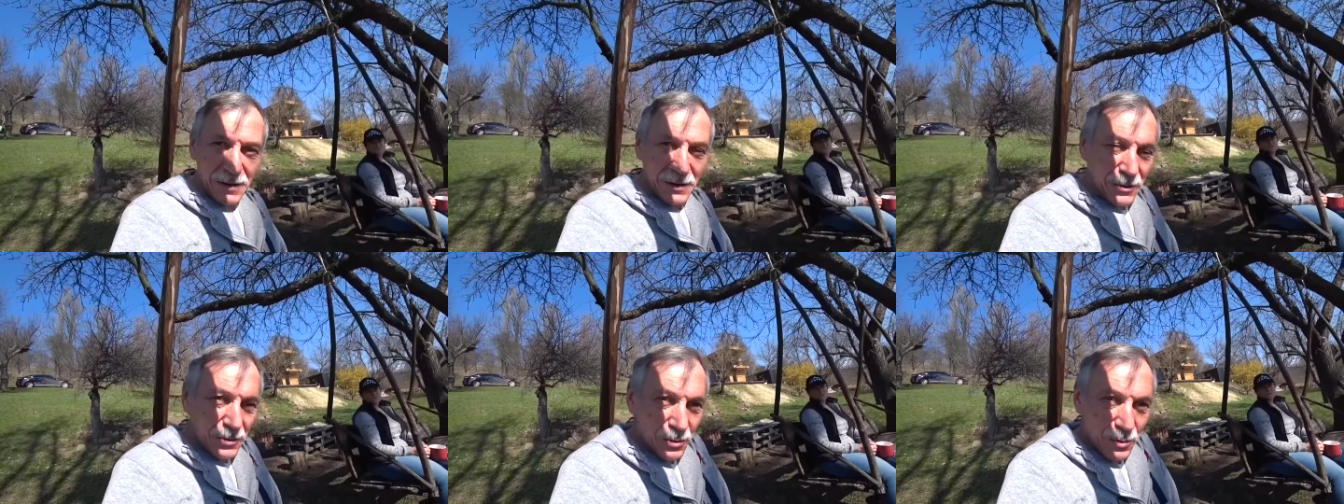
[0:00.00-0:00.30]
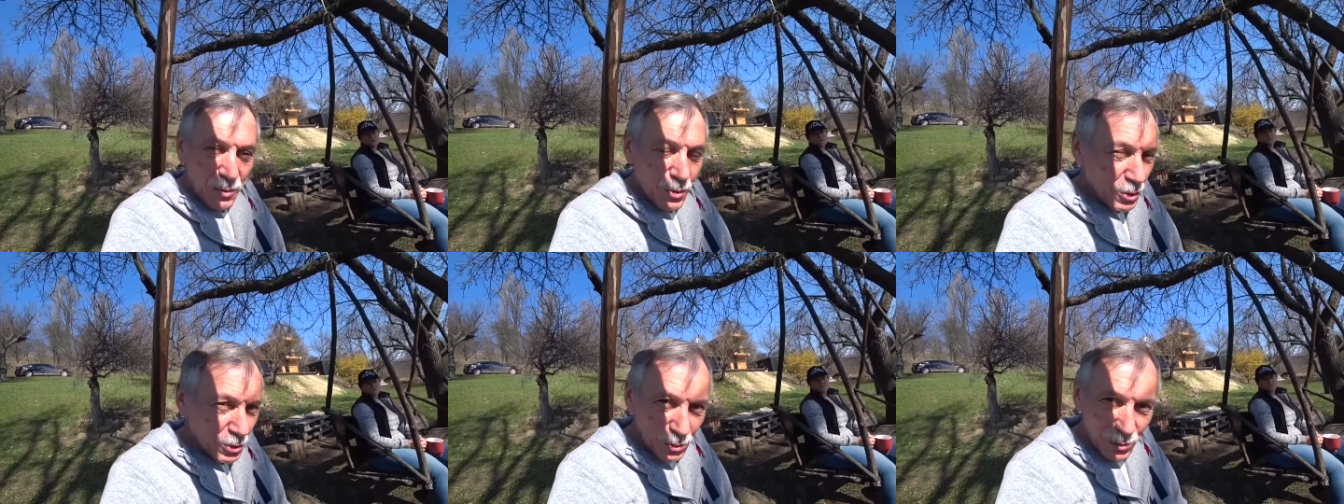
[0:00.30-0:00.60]

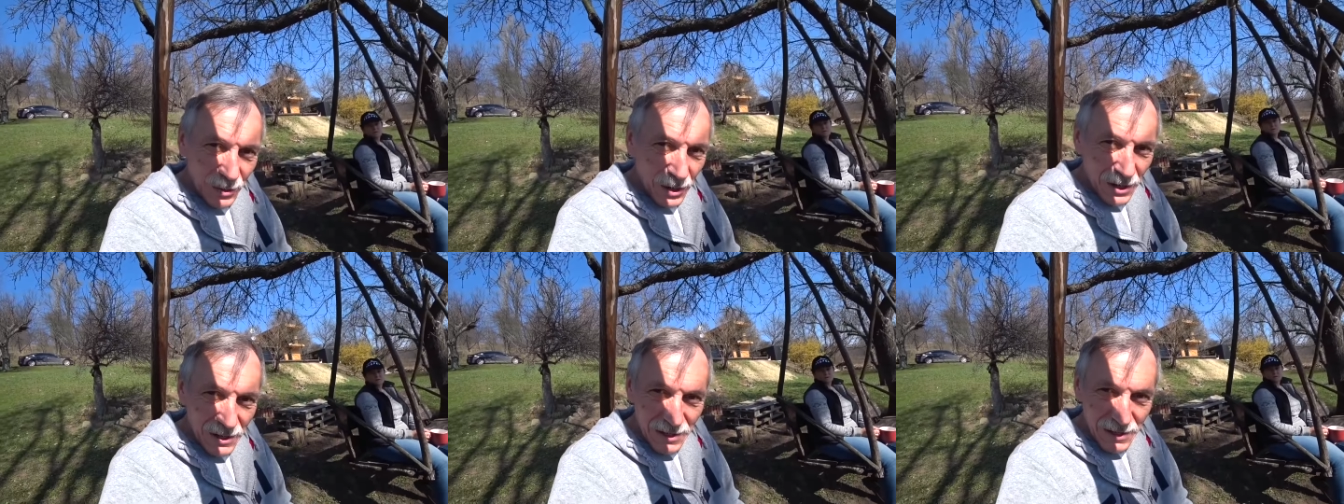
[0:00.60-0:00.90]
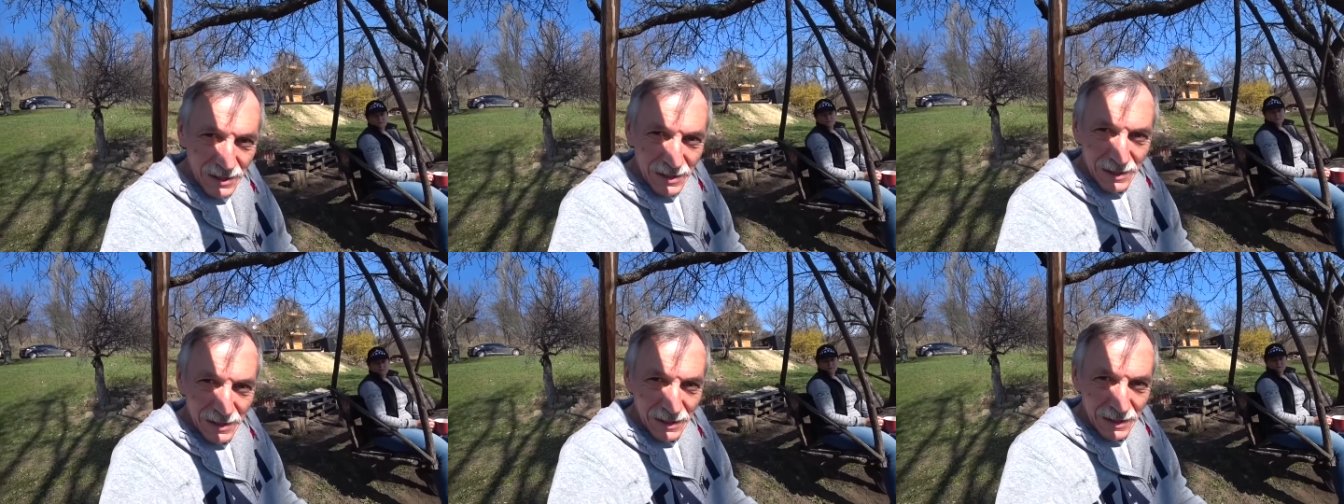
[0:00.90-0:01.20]
Ну вот у
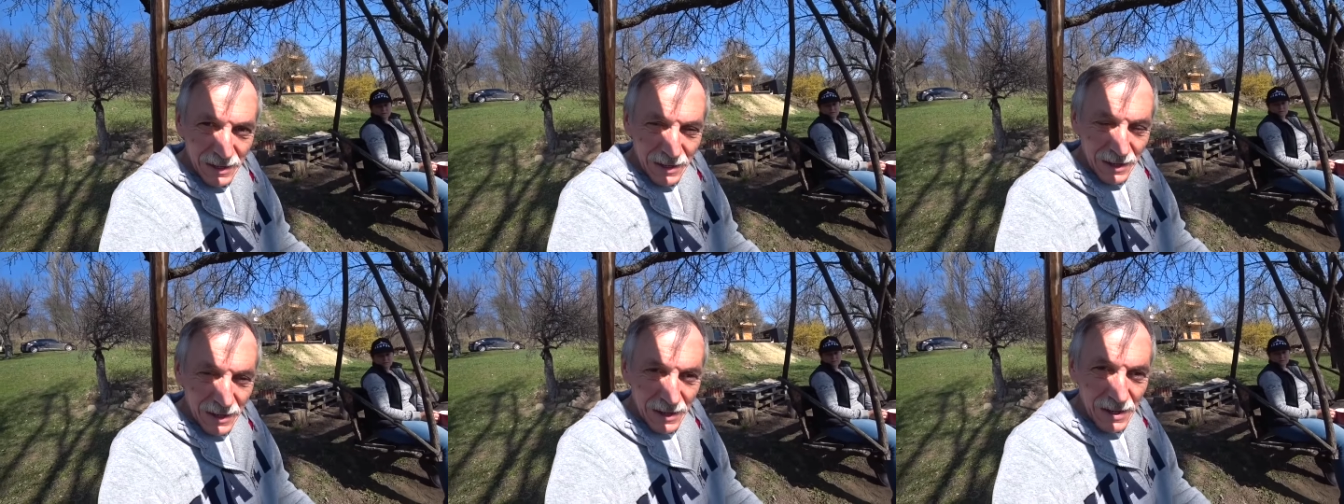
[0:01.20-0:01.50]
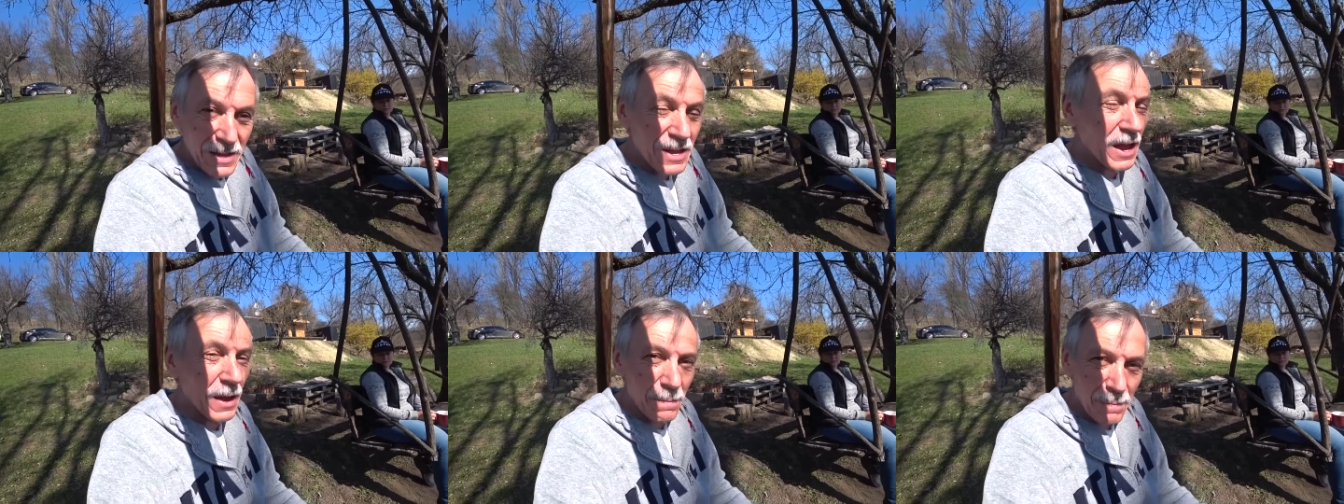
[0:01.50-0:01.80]
нас
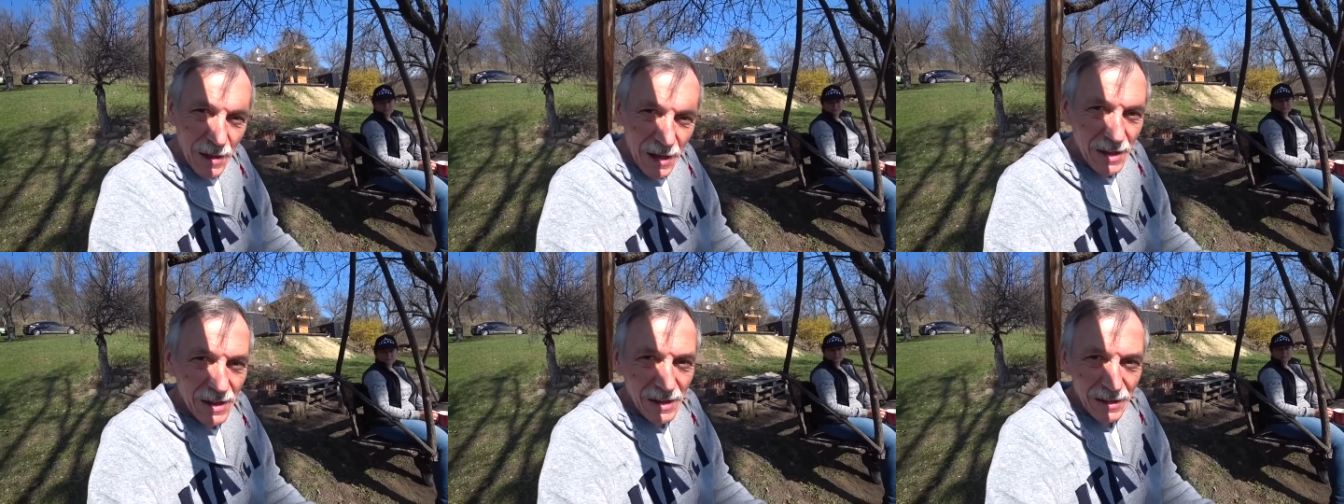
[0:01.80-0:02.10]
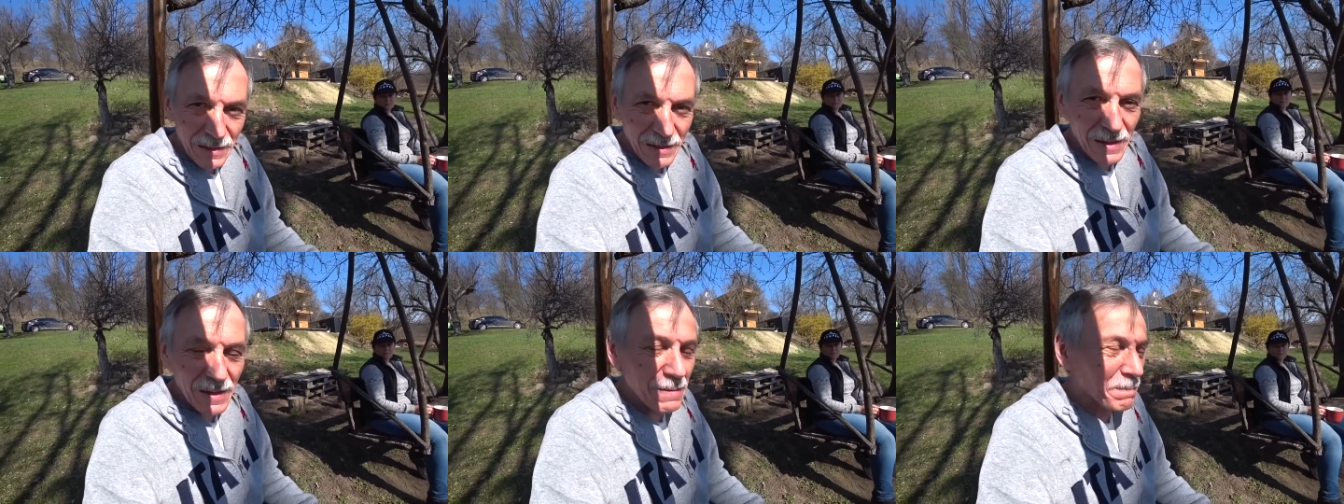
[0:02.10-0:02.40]

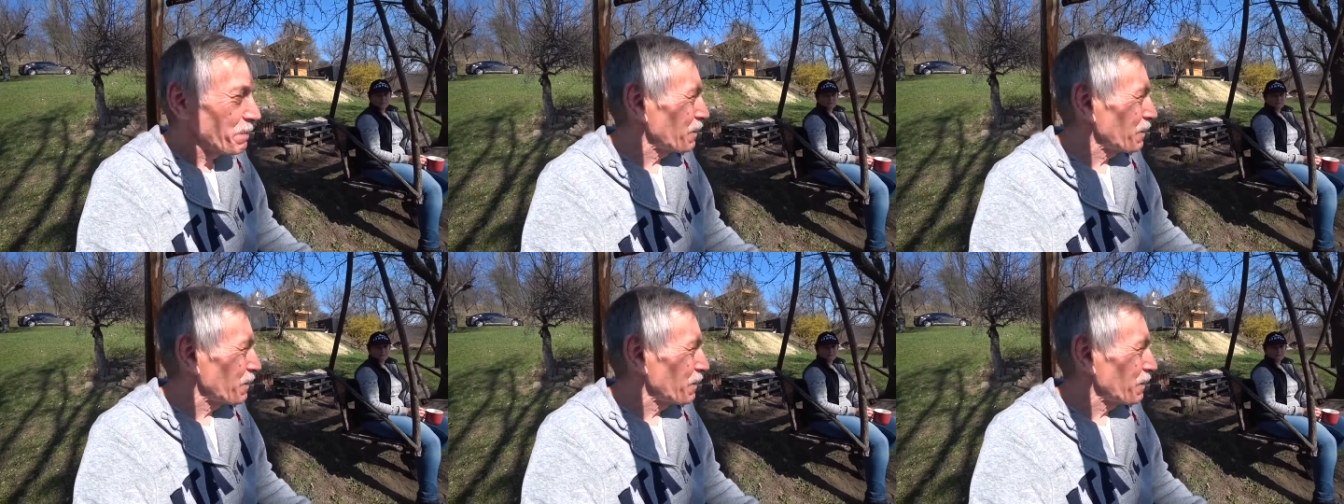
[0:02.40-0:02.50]
необеденный